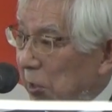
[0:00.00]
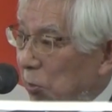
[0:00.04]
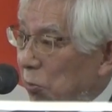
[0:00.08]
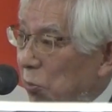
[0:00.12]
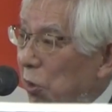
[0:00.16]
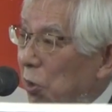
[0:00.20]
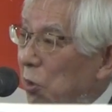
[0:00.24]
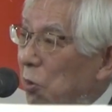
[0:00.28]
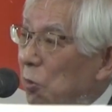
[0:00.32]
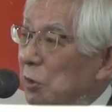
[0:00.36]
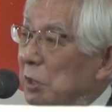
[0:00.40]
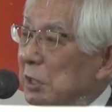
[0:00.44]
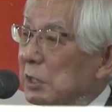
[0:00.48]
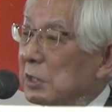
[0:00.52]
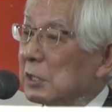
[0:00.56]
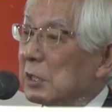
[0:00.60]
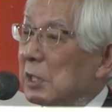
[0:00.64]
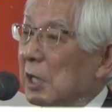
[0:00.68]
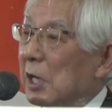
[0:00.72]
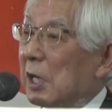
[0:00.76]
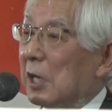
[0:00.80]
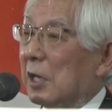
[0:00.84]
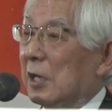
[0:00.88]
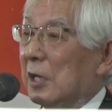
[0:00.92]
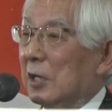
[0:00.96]
これをです
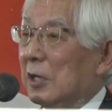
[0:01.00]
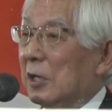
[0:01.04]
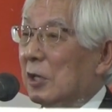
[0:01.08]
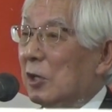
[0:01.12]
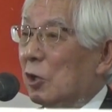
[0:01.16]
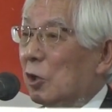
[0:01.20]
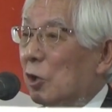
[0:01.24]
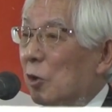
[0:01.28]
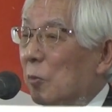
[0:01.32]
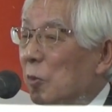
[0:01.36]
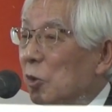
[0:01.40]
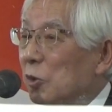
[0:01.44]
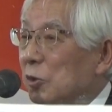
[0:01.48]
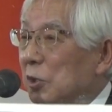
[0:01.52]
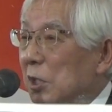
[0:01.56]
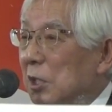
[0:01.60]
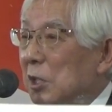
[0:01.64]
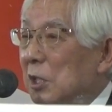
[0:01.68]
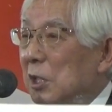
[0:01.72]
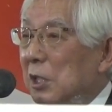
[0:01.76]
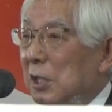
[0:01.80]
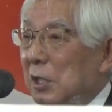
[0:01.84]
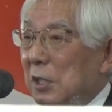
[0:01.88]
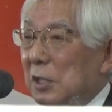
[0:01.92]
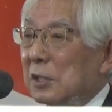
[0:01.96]
ね表
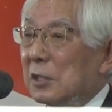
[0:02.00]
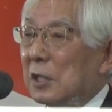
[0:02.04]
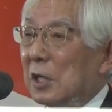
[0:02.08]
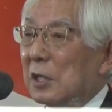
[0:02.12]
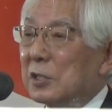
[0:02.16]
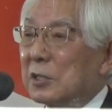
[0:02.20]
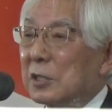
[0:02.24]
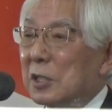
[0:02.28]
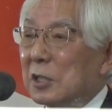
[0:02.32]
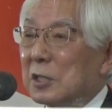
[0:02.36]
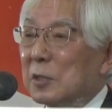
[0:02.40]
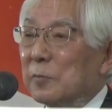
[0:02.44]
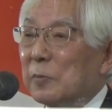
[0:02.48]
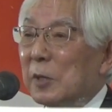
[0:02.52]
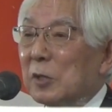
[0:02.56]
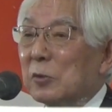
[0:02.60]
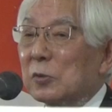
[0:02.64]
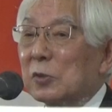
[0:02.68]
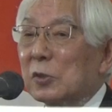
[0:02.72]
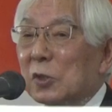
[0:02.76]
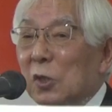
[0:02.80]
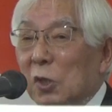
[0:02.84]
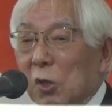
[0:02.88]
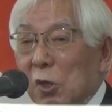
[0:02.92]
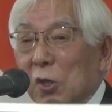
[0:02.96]
に出してしま
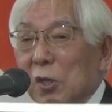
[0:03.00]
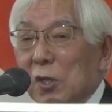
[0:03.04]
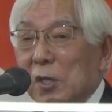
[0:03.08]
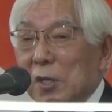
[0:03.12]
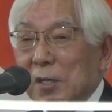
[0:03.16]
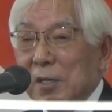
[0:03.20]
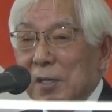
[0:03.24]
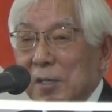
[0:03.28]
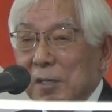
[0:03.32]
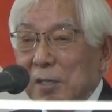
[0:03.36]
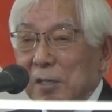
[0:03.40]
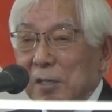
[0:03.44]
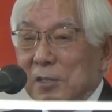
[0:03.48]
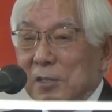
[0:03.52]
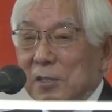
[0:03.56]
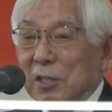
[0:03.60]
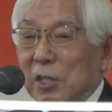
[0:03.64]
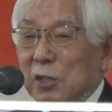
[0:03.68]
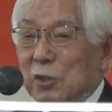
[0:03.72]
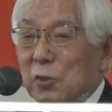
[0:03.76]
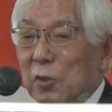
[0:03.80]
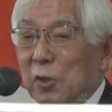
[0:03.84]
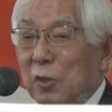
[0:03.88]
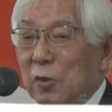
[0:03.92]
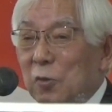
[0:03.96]
うと
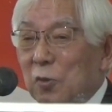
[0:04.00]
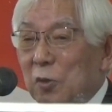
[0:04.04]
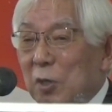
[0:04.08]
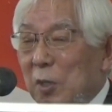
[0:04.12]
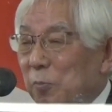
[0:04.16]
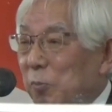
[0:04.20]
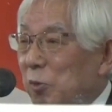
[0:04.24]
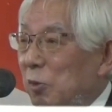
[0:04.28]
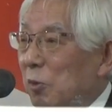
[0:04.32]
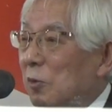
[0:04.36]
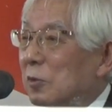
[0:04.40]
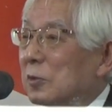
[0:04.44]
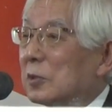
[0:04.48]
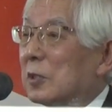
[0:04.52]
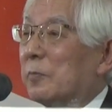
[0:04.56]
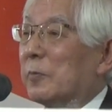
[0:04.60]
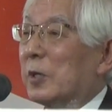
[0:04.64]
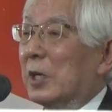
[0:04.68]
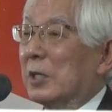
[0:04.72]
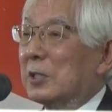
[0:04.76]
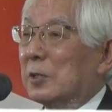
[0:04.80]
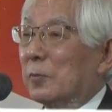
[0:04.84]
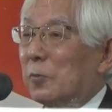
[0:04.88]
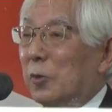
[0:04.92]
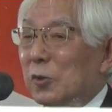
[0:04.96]
青少年交換
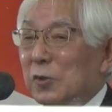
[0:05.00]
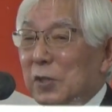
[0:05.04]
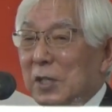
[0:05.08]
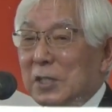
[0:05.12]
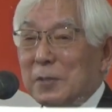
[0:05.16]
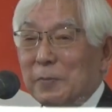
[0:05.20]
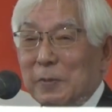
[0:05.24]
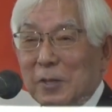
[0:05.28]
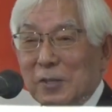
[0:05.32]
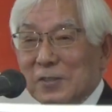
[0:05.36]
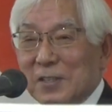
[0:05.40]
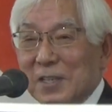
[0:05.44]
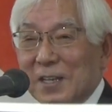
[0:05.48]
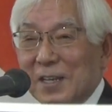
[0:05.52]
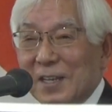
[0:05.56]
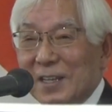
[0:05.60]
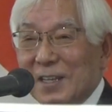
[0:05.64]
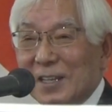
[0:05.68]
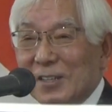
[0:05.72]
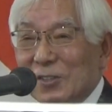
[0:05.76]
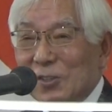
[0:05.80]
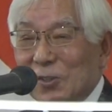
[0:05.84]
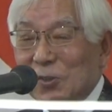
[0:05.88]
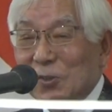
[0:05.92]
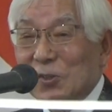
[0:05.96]
プログラムがしぼんでしまうんじゃない
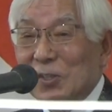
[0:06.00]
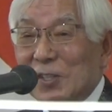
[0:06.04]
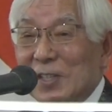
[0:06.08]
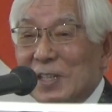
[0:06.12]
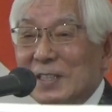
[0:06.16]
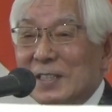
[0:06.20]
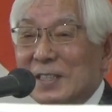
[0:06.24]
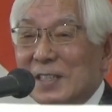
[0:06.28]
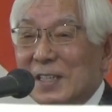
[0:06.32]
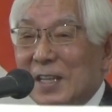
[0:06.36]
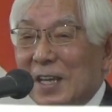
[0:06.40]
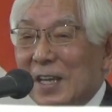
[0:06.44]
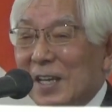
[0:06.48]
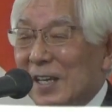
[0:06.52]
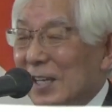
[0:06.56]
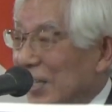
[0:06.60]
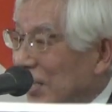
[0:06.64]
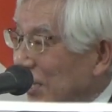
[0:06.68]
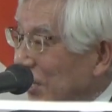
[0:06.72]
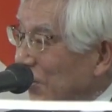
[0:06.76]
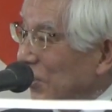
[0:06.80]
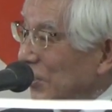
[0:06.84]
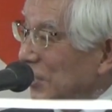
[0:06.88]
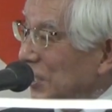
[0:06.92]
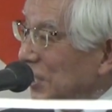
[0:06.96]
かということでですね
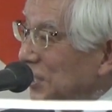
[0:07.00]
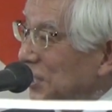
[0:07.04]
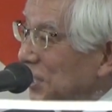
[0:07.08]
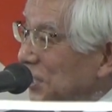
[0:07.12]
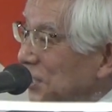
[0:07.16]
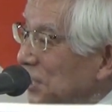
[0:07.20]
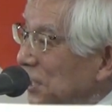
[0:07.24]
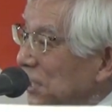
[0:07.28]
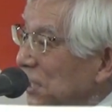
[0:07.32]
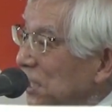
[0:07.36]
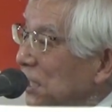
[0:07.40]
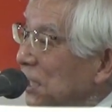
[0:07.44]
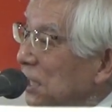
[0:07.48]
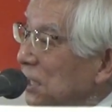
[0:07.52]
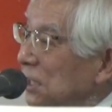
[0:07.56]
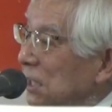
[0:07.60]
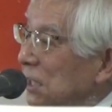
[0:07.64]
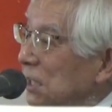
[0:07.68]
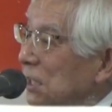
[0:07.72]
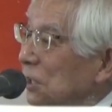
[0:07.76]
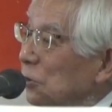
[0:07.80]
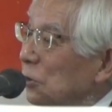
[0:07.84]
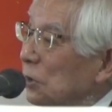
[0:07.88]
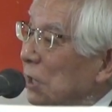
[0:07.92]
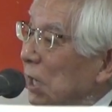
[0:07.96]
私たち
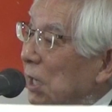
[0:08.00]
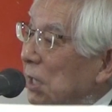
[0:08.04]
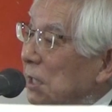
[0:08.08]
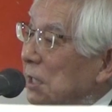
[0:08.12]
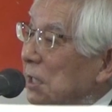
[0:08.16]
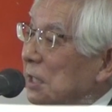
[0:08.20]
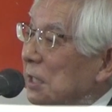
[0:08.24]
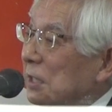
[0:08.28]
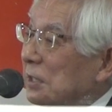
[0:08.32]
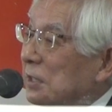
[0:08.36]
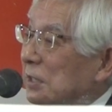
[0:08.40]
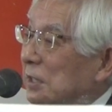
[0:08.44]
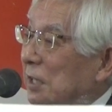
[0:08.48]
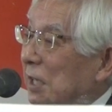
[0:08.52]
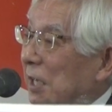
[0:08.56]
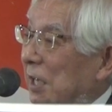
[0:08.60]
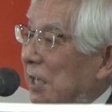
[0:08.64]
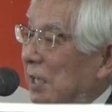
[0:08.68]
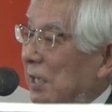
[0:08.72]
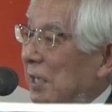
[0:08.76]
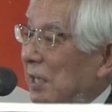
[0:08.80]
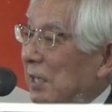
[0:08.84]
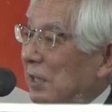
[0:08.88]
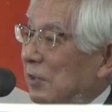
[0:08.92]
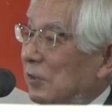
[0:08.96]
委員の中でです
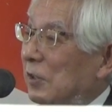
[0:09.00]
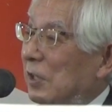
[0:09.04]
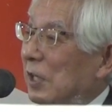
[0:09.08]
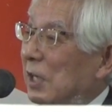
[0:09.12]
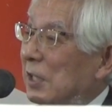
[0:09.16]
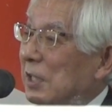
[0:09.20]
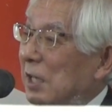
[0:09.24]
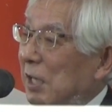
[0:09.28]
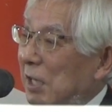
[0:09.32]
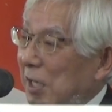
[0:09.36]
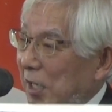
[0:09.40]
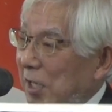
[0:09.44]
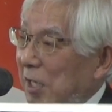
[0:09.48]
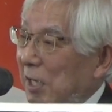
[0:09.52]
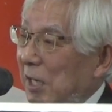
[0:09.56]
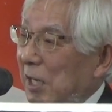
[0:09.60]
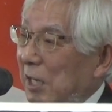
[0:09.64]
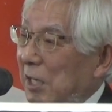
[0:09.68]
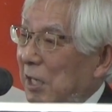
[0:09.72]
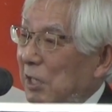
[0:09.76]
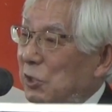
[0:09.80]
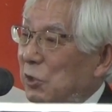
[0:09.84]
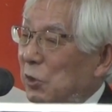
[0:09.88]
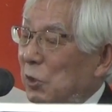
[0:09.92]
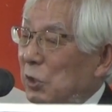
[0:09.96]
ね裏で
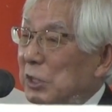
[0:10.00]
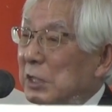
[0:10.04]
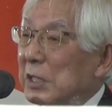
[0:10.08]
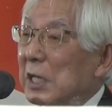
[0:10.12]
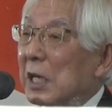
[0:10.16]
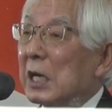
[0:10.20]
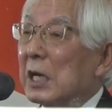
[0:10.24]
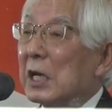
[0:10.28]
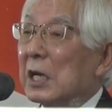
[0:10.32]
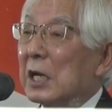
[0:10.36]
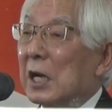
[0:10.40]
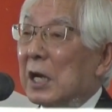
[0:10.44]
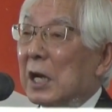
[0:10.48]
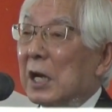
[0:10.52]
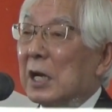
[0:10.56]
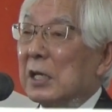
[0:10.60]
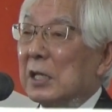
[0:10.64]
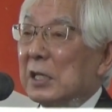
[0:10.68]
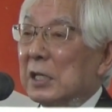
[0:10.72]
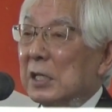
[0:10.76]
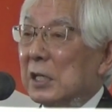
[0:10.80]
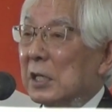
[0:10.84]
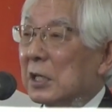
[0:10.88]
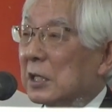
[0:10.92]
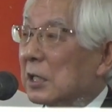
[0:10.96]
話をしながら
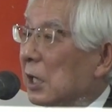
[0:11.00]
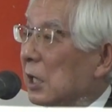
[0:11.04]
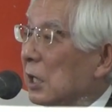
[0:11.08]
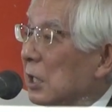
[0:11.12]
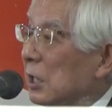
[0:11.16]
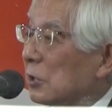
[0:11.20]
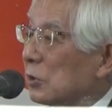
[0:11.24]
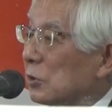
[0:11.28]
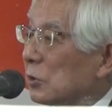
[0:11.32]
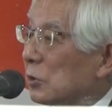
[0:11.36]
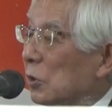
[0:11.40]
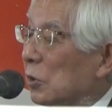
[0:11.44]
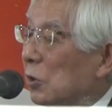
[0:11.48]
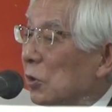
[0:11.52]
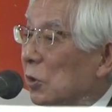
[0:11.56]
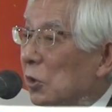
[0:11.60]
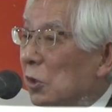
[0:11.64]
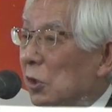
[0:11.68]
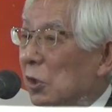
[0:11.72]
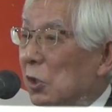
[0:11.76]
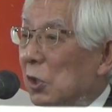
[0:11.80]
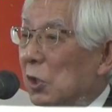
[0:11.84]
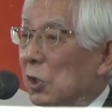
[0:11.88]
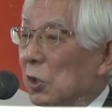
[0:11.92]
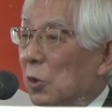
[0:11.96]
委員会活動
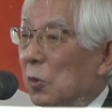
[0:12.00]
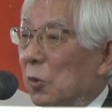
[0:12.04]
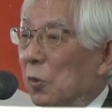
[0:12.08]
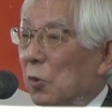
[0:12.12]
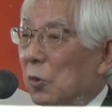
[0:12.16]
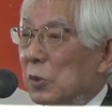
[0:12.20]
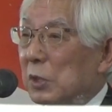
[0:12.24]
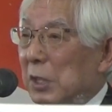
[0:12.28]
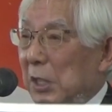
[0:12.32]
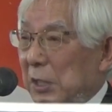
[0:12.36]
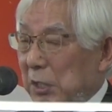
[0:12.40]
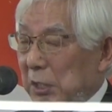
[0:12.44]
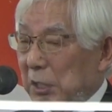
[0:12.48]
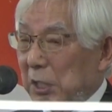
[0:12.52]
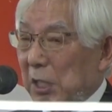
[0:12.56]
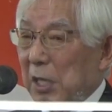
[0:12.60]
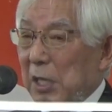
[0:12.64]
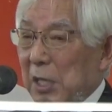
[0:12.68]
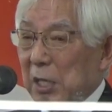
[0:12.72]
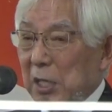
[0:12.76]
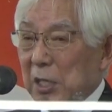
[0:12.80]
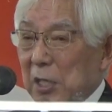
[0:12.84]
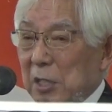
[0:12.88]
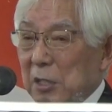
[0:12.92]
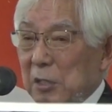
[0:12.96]
を行って
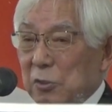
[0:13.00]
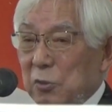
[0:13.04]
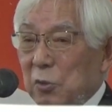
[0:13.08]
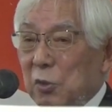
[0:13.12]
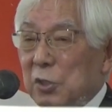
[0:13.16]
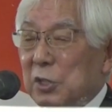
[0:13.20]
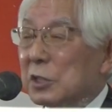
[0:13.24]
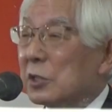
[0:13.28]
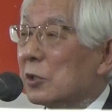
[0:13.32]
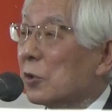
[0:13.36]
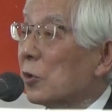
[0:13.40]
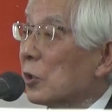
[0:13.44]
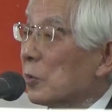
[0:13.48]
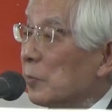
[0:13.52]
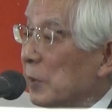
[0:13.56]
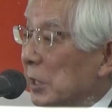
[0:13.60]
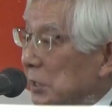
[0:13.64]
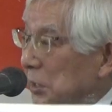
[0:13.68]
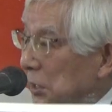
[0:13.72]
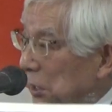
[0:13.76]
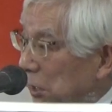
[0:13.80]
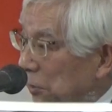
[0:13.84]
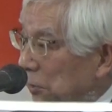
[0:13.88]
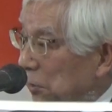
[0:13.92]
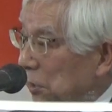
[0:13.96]
処理しておりま
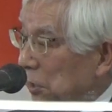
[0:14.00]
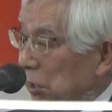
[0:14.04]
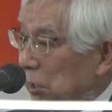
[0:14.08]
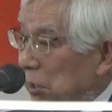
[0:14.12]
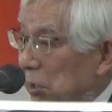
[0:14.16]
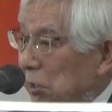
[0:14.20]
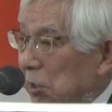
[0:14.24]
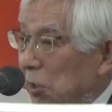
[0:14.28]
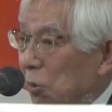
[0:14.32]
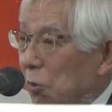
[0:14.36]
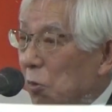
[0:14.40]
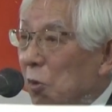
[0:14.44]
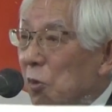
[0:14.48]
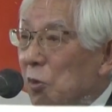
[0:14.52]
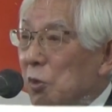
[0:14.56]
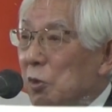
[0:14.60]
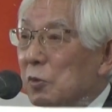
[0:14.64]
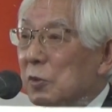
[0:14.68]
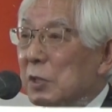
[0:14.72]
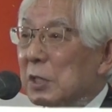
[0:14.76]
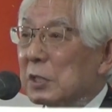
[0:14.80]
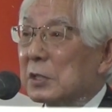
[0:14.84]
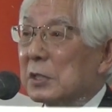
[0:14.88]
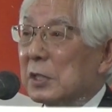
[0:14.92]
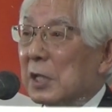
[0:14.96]
したでこう
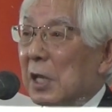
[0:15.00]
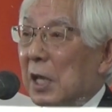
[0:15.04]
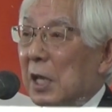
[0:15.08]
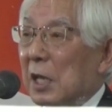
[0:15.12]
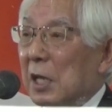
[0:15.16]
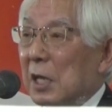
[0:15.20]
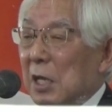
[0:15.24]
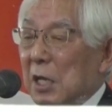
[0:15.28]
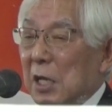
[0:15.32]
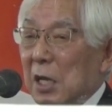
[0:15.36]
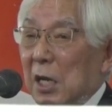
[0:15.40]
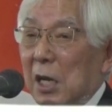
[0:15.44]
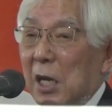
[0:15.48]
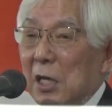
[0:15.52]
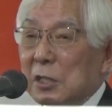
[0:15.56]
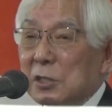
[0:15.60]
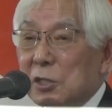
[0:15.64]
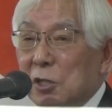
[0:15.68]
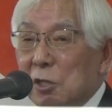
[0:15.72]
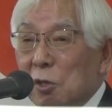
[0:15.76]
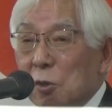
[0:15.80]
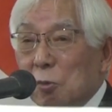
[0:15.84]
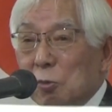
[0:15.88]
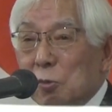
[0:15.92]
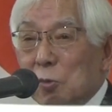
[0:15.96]
いうですね
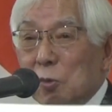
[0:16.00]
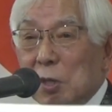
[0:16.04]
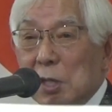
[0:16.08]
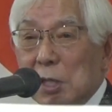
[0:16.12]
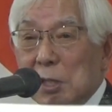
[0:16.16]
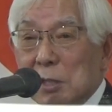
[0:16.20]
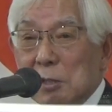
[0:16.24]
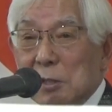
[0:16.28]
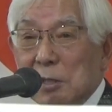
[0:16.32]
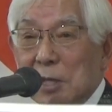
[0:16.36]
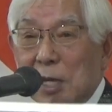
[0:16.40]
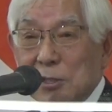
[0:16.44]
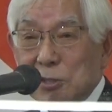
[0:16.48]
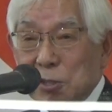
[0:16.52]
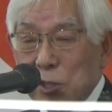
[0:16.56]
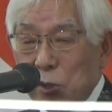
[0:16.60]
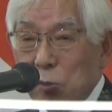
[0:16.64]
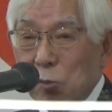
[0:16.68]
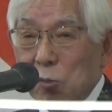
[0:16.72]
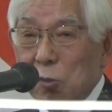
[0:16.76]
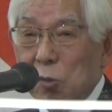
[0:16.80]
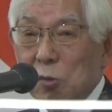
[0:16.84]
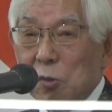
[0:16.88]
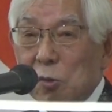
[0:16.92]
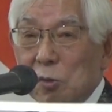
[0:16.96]
汗をのが汗
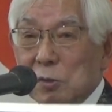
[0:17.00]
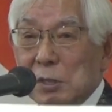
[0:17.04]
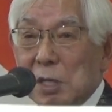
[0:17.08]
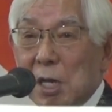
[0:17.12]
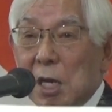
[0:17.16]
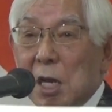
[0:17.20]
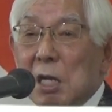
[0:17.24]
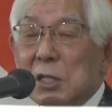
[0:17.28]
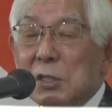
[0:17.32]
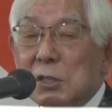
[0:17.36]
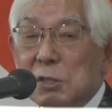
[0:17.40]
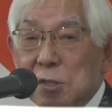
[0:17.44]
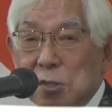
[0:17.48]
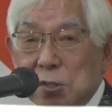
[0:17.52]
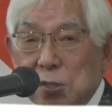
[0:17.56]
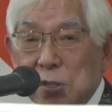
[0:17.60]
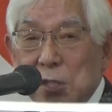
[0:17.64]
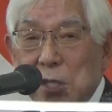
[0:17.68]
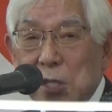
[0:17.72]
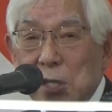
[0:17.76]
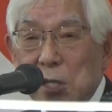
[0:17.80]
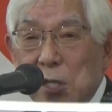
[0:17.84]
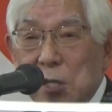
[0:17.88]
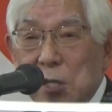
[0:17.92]
を流す